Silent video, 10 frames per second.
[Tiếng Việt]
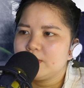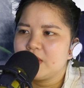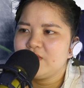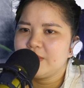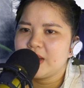
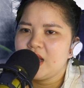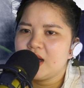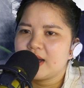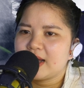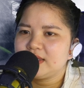Bởi vì mấy
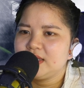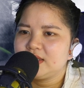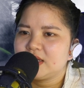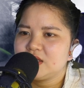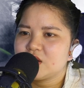lần hắn
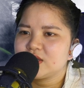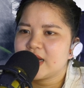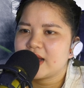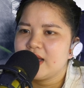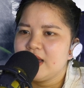nhìn thấy rõ
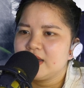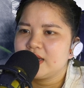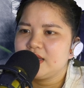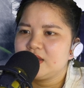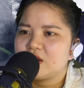ràng
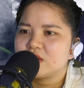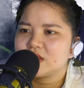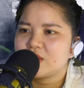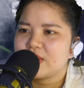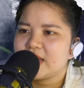khi những con
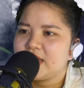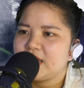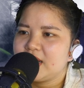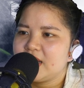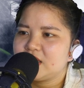sâu này
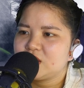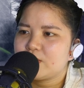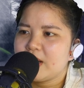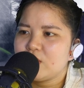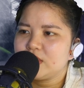hiện lên ở
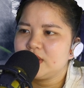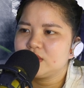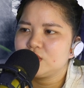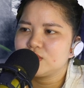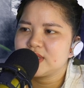trong mắt của
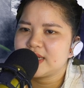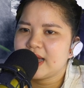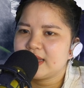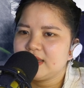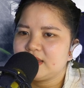những tu sĩ
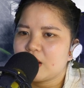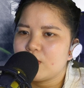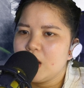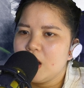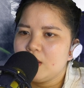Hải Tinh tộc,